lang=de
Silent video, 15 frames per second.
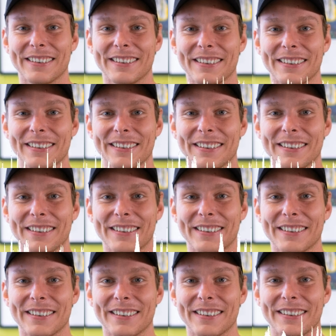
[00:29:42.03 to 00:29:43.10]
Aber wenn
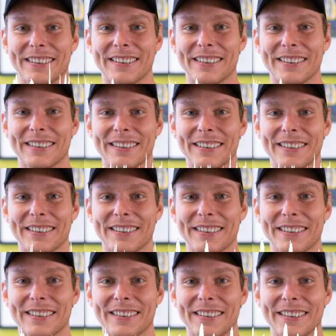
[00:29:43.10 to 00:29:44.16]
das das Maß aller
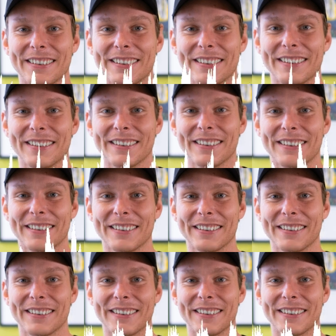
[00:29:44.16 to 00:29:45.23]
Dinge ist, ist ein langer
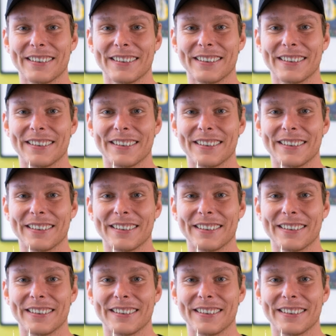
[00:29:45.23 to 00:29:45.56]
Weg, ne?